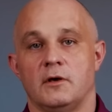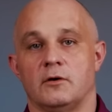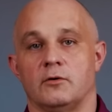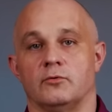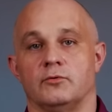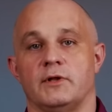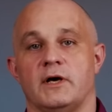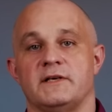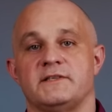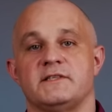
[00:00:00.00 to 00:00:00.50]

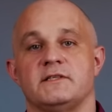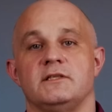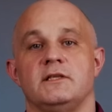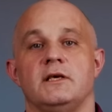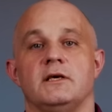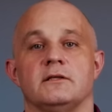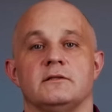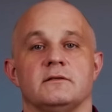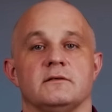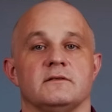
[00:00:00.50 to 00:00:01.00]
У нас
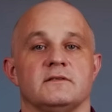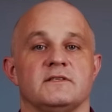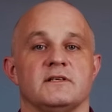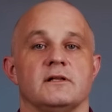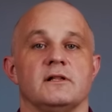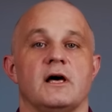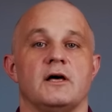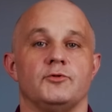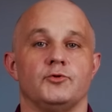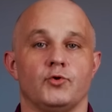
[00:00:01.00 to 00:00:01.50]
нет
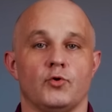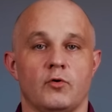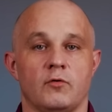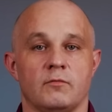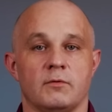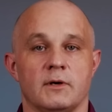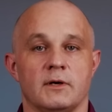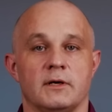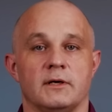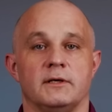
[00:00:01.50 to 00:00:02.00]

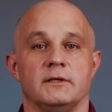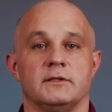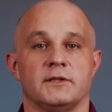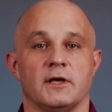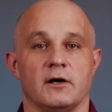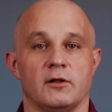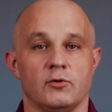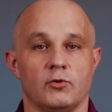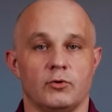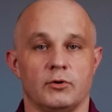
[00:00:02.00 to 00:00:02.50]
золотого
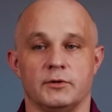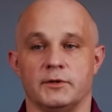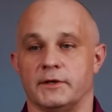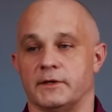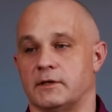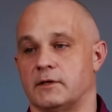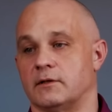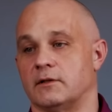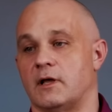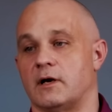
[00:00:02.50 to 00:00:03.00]

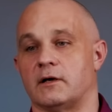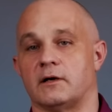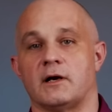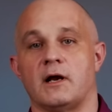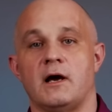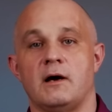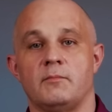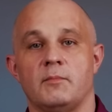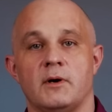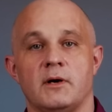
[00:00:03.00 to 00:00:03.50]
эталона
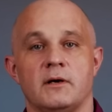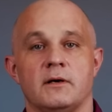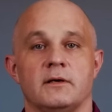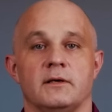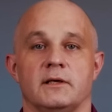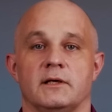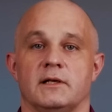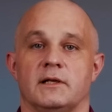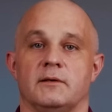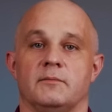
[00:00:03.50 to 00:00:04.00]
килограмма
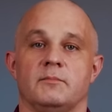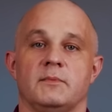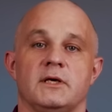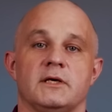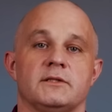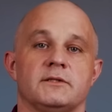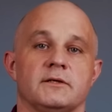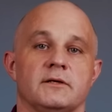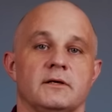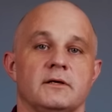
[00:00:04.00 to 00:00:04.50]
или
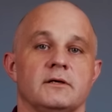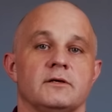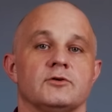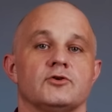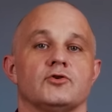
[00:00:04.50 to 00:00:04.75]
метра,